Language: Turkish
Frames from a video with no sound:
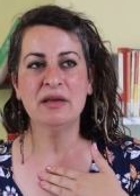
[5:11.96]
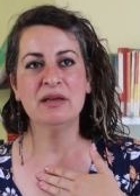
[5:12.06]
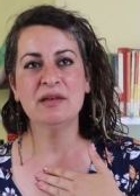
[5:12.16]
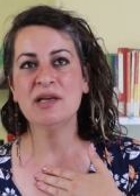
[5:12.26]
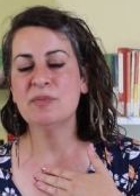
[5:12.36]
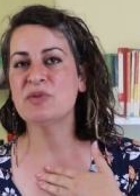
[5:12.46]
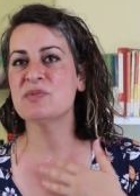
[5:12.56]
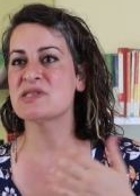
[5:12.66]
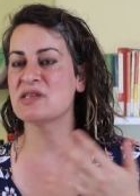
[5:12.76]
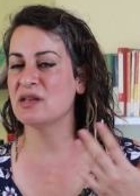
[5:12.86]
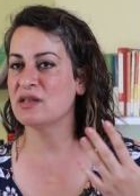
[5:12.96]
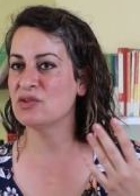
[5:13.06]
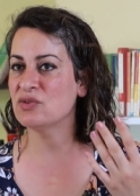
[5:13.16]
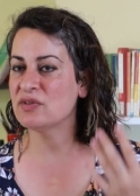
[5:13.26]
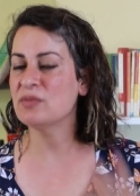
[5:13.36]
E, ne yapılması
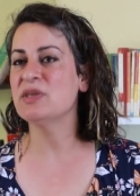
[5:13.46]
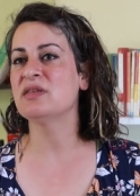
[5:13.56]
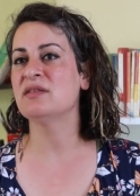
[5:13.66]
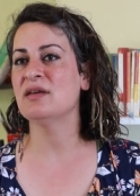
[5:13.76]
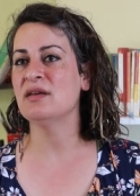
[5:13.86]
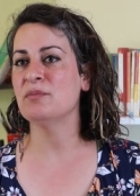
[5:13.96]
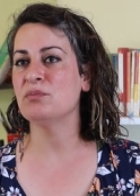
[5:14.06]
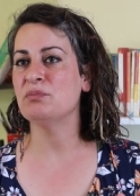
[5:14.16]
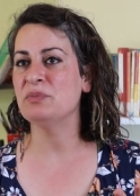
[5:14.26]
gerekiyor? Tabii ki de